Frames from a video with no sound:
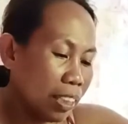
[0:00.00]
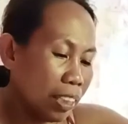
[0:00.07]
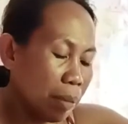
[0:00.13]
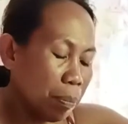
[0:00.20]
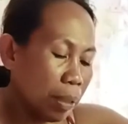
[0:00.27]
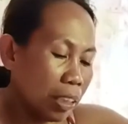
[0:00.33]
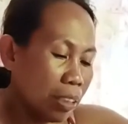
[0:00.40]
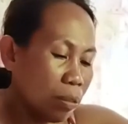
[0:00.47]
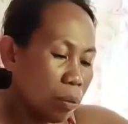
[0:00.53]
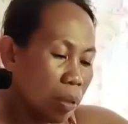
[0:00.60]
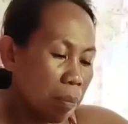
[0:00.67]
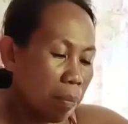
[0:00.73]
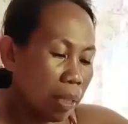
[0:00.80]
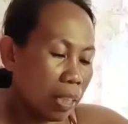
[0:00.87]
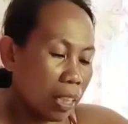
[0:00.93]
hindi pares yung
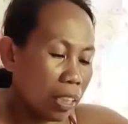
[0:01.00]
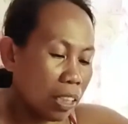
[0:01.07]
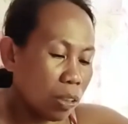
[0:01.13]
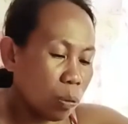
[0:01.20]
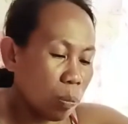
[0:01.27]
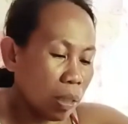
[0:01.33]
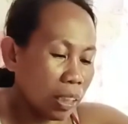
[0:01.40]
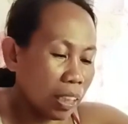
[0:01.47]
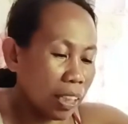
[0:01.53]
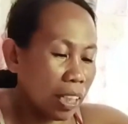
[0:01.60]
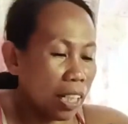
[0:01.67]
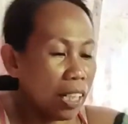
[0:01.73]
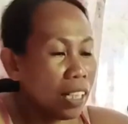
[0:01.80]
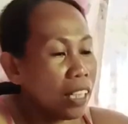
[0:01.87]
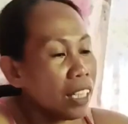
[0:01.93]
iba na hindi
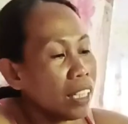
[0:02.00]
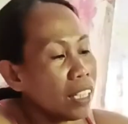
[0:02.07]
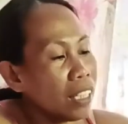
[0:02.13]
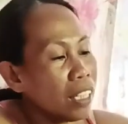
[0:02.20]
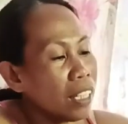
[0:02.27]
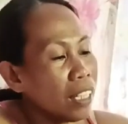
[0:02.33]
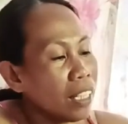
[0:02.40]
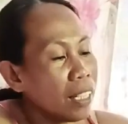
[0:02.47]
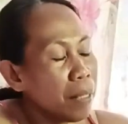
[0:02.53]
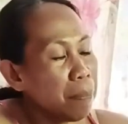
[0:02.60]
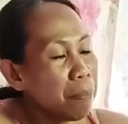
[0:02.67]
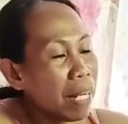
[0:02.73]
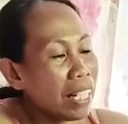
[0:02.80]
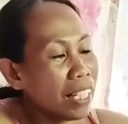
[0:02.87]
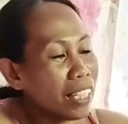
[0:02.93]
tumatagal
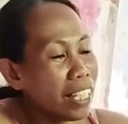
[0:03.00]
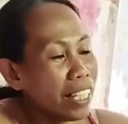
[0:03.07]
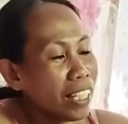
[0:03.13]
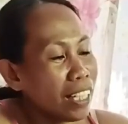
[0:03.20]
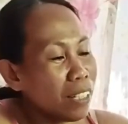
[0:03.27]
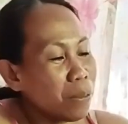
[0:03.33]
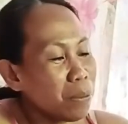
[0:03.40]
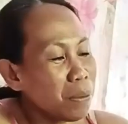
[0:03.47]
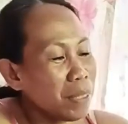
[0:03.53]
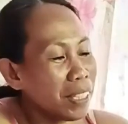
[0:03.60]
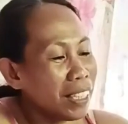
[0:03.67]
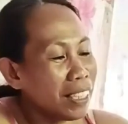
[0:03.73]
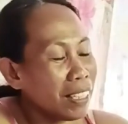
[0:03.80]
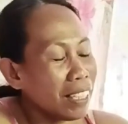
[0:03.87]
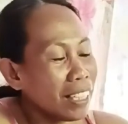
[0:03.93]
parang ikaw
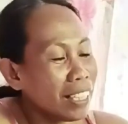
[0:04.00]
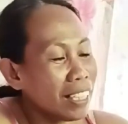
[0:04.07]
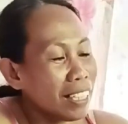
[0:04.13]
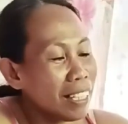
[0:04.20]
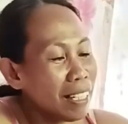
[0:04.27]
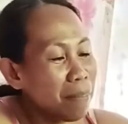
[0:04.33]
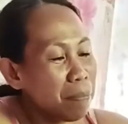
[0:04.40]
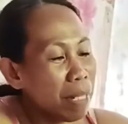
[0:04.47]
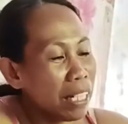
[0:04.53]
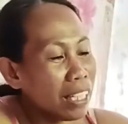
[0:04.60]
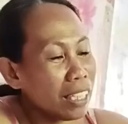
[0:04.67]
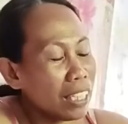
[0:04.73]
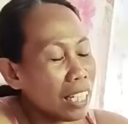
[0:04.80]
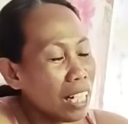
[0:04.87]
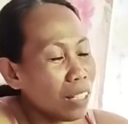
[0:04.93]

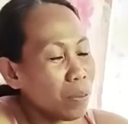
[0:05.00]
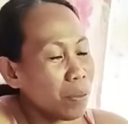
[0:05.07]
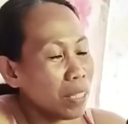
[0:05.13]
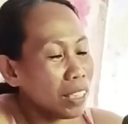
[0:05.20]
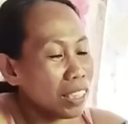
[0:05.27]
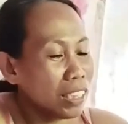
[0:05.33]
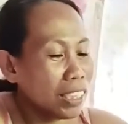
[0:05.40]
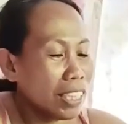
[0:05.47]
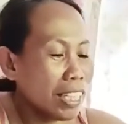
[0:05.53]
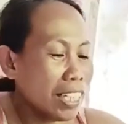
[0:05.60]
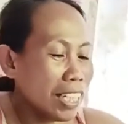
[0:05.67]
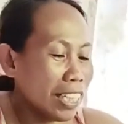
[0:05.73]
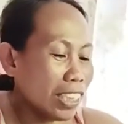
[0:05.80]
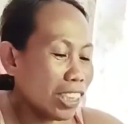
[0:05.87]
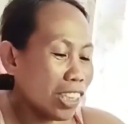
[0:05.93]
parang ako at
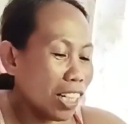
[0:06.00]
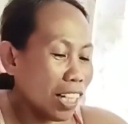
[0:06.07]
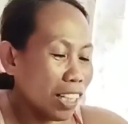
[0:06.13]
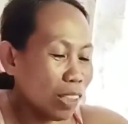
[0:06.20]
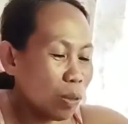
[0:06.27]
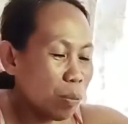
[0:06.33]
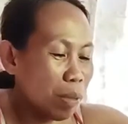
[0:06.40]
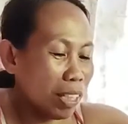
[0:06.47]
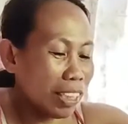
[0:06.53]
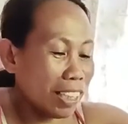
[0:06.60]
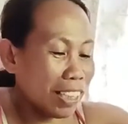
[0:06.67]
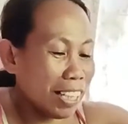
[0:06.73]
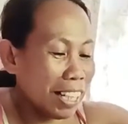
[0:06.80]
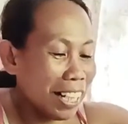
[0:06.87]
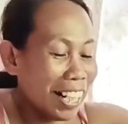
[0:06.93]
siya
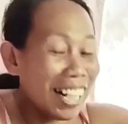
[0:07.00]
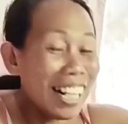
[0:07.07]
tumatagal.